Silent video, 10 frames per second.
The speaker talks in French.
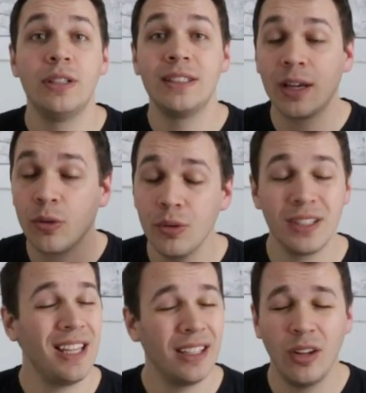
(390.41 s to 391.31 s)
Ça
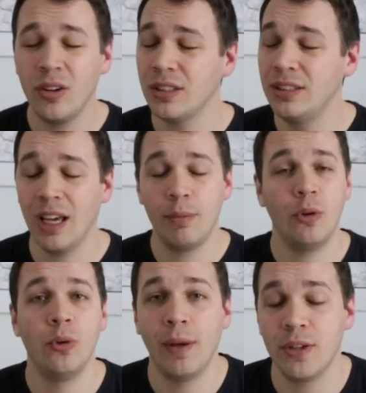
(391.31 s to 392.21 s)
concerne
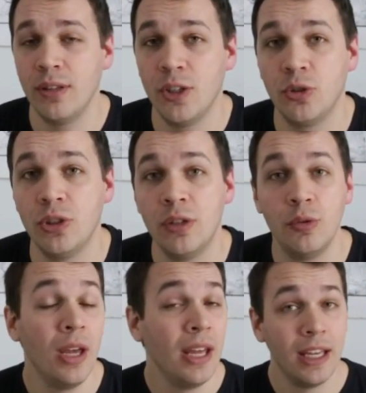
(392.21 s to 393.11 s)
entièrement le personnage de Jésus.